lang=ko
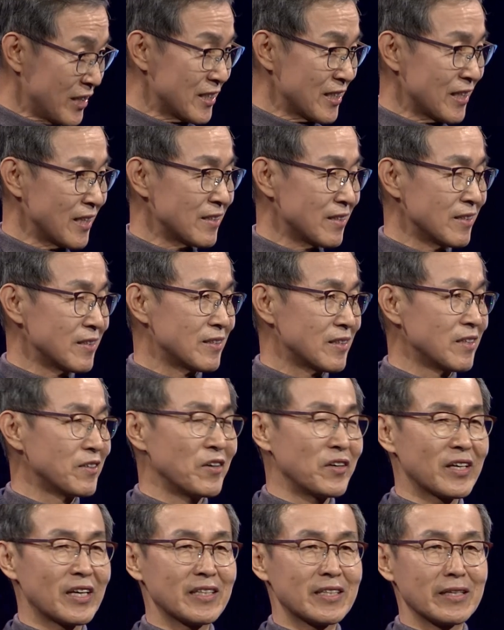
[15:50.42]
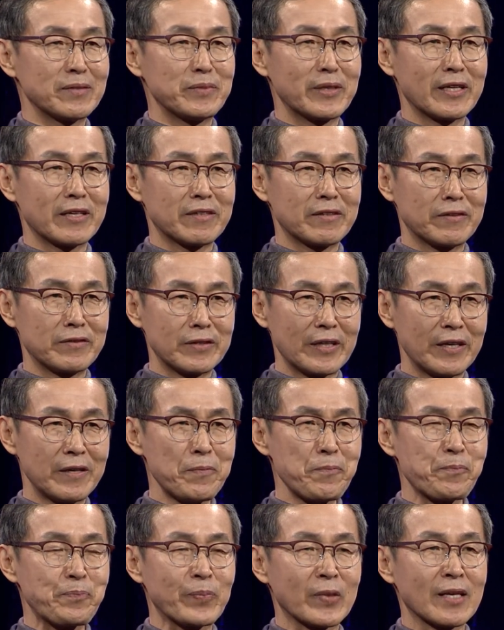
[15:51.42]
가지가 들어있기 때문에
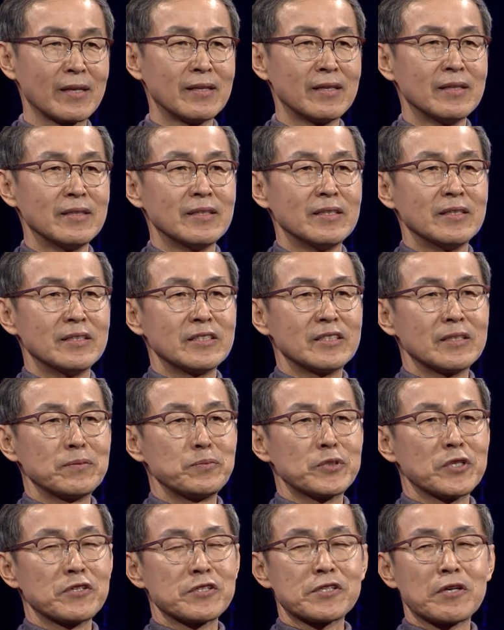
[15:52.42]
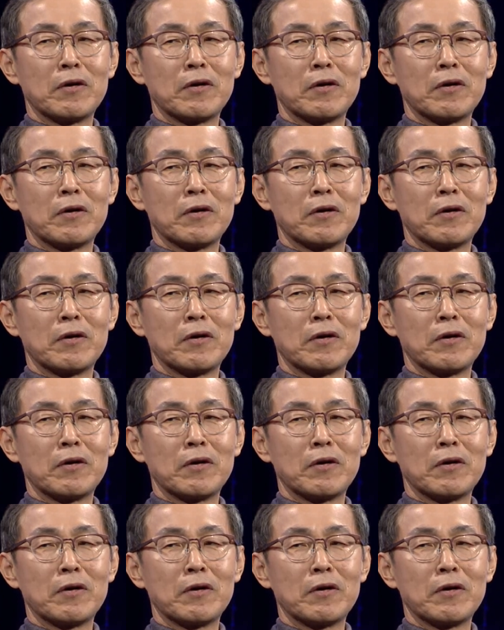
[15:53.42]
그런데요. 지금 저